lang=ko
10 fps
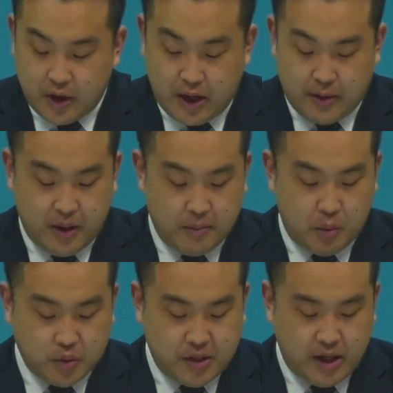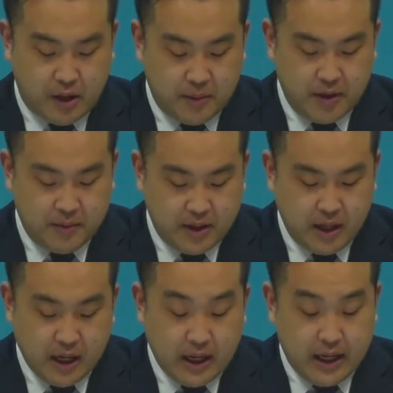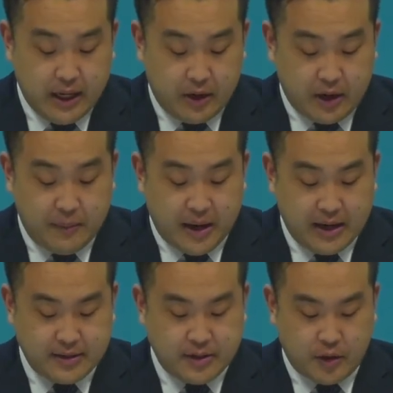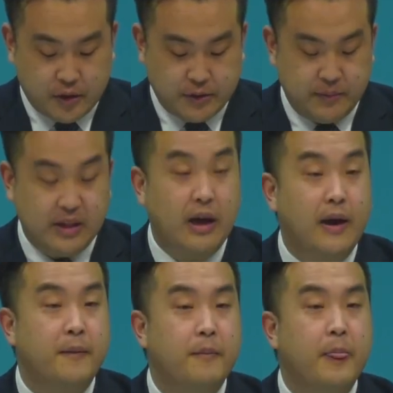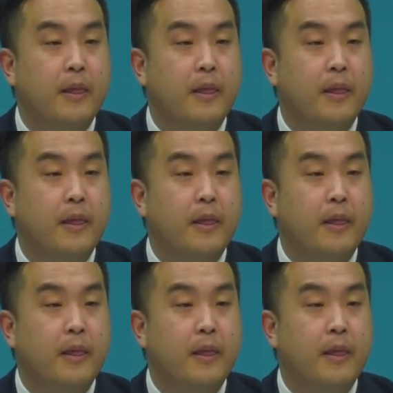기억하며 모세의 어머님은 이렇게 말했을 것입니다.